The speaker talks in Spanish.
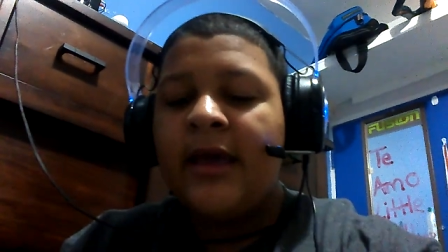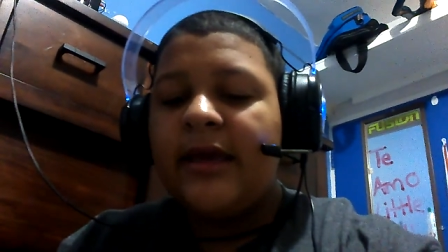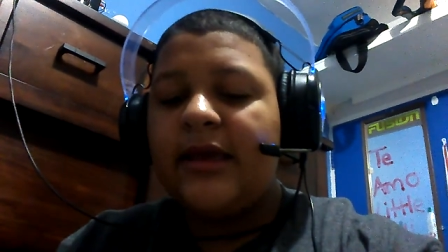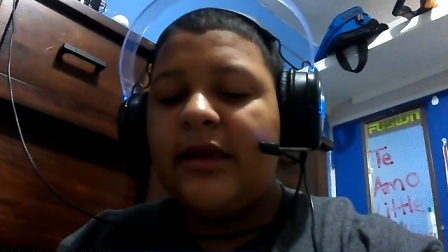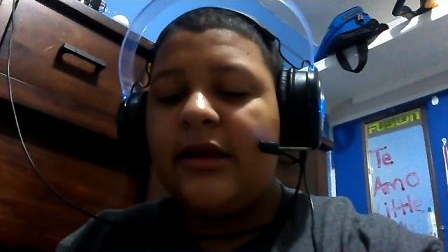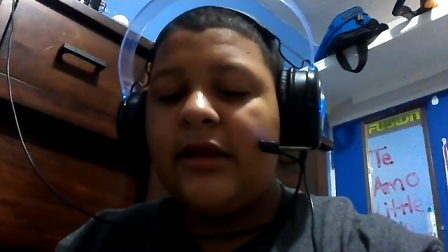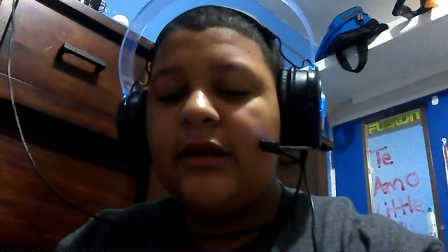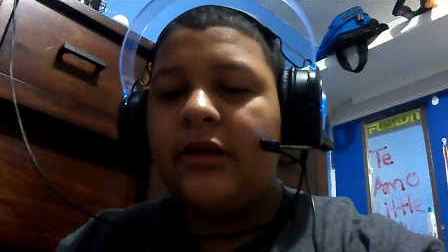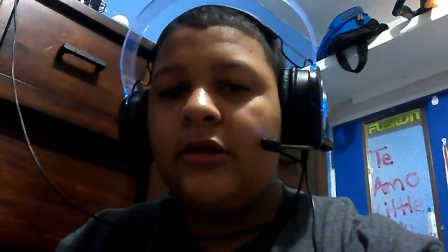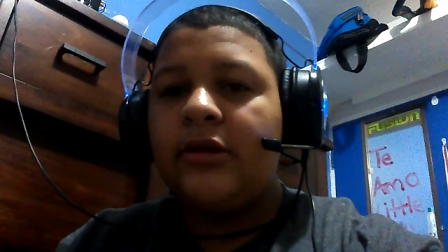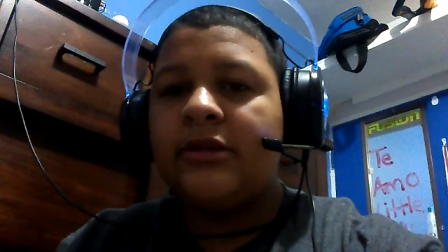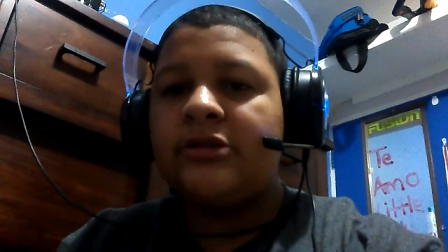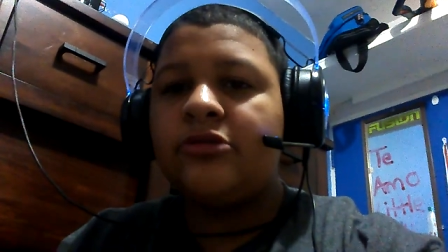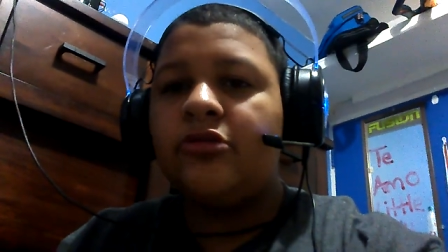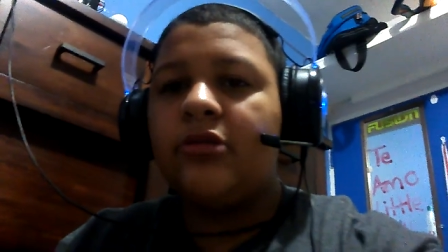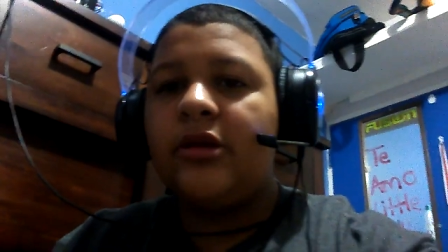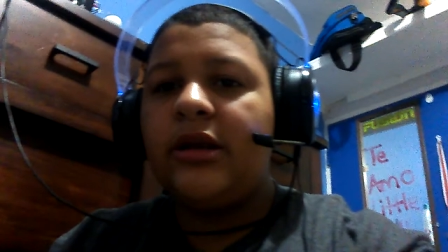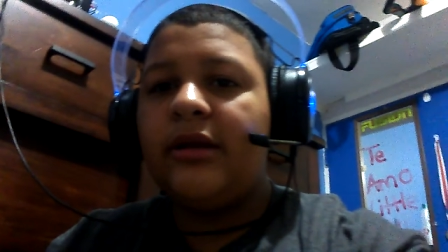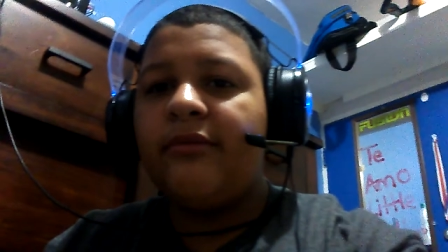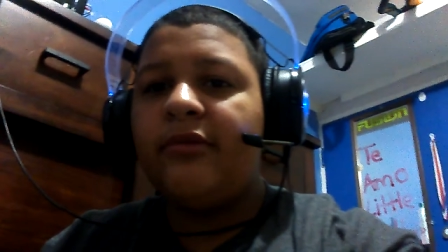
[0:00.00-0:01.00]
Y le
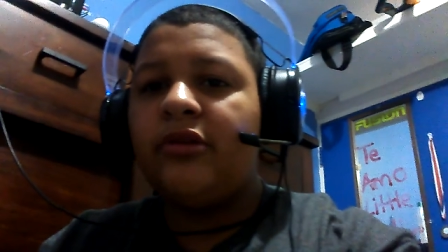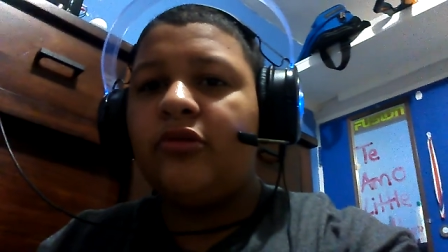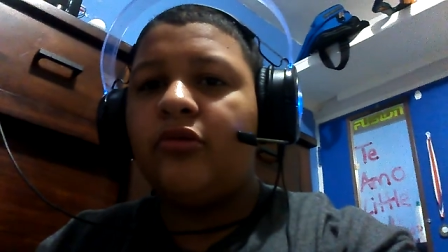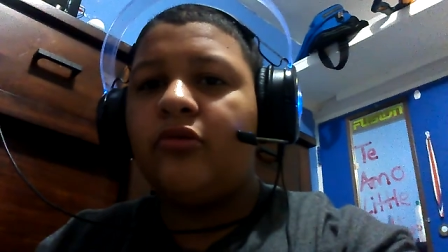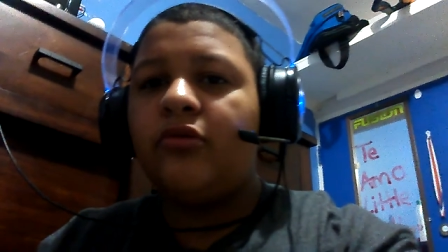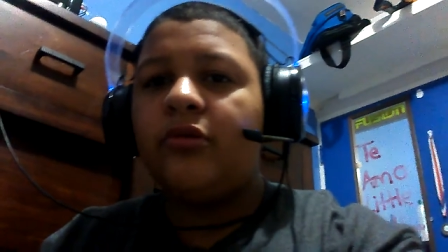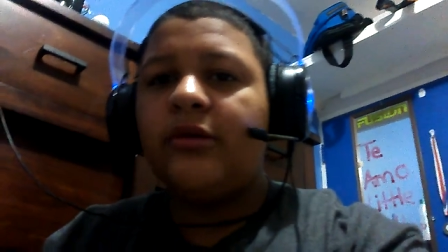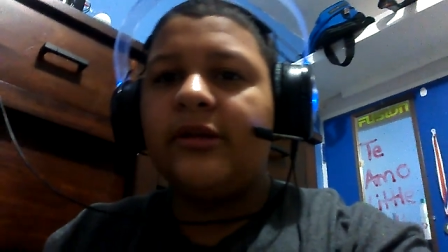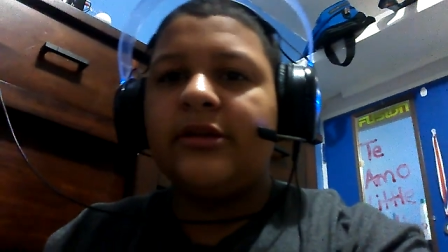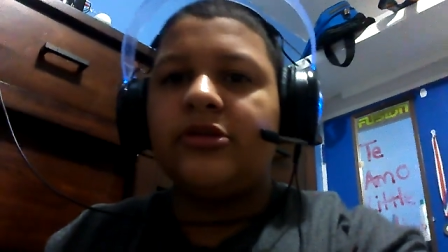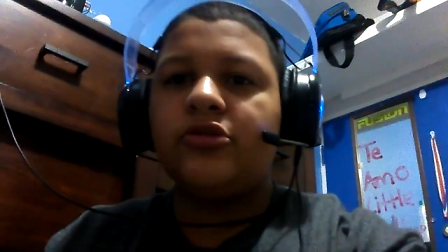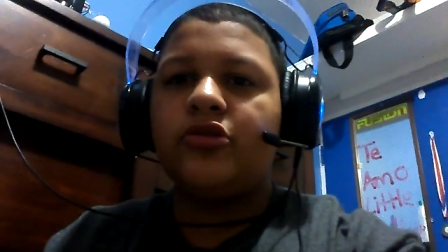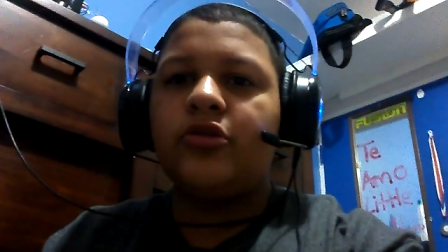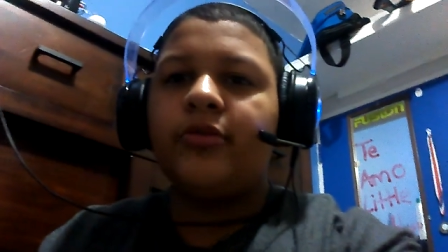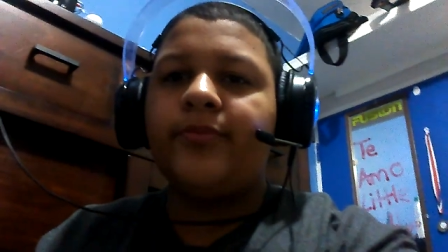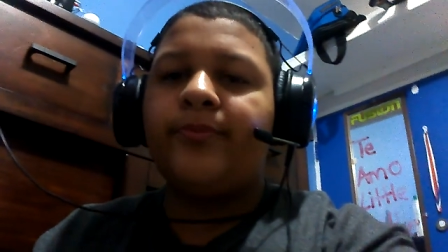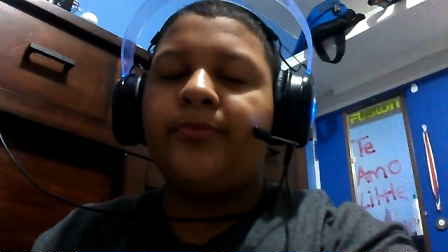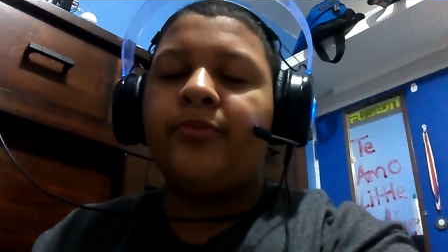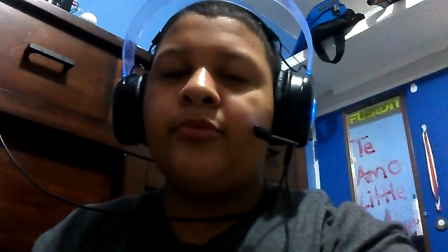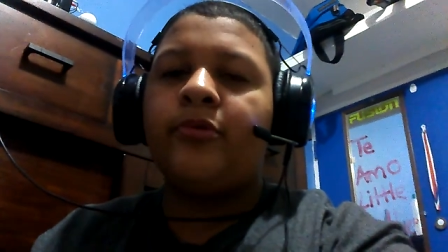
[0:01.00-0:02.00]
estoy grabando con
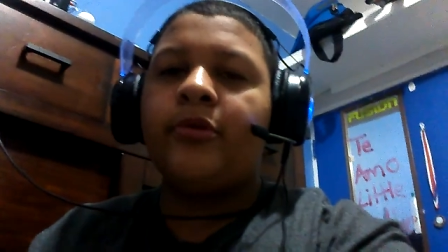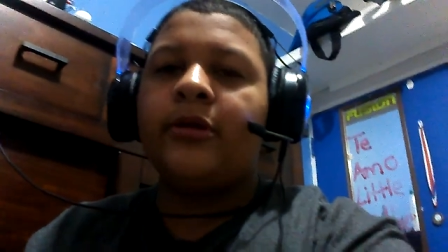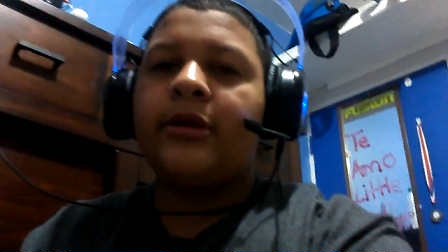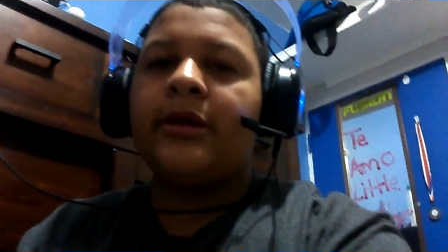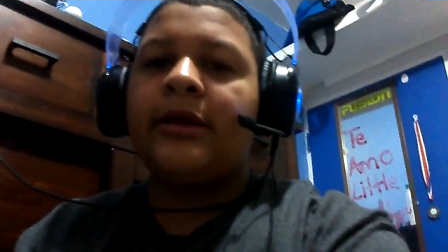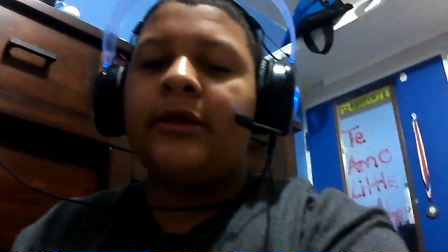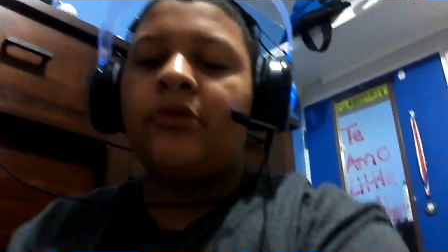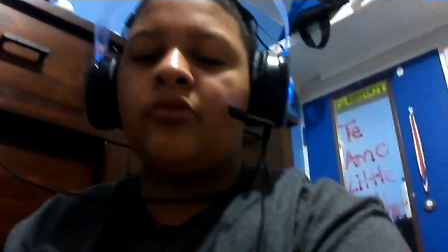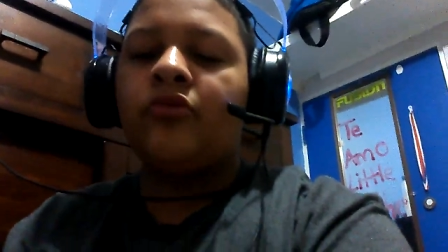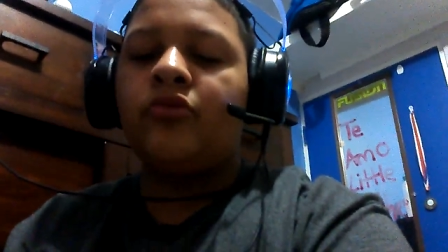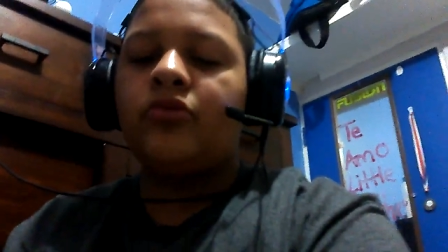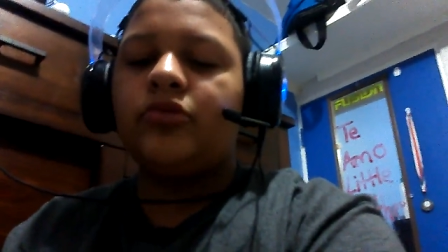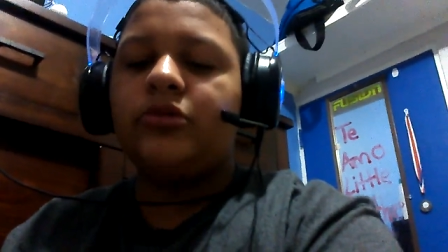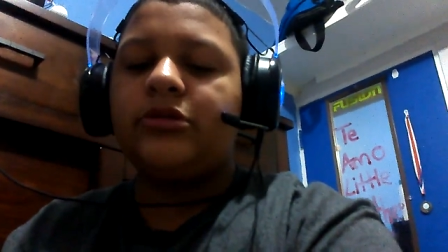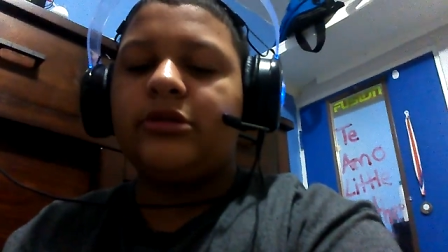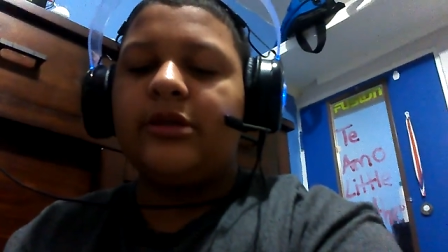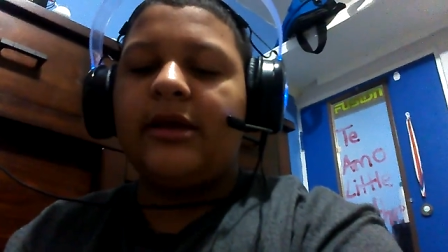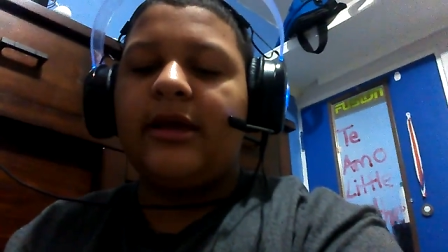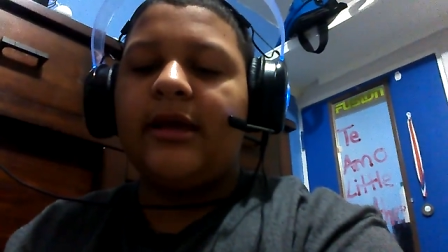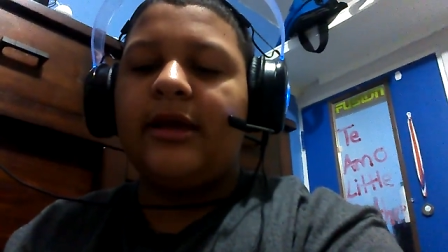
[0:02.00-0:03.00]
esto porque no
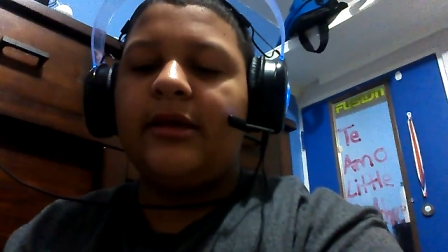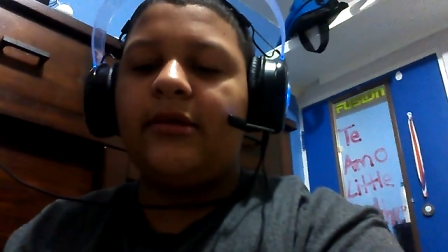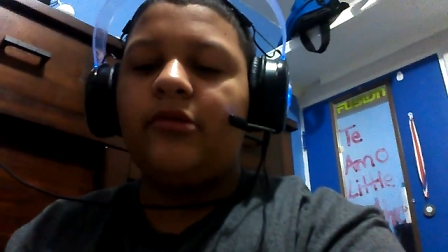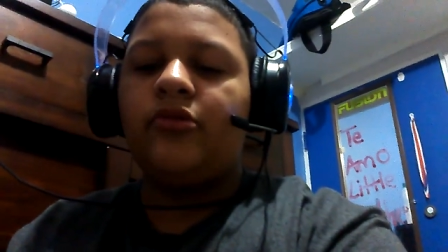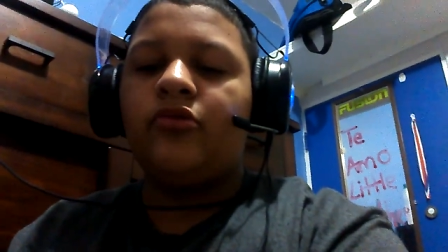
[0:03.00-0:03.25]
sé,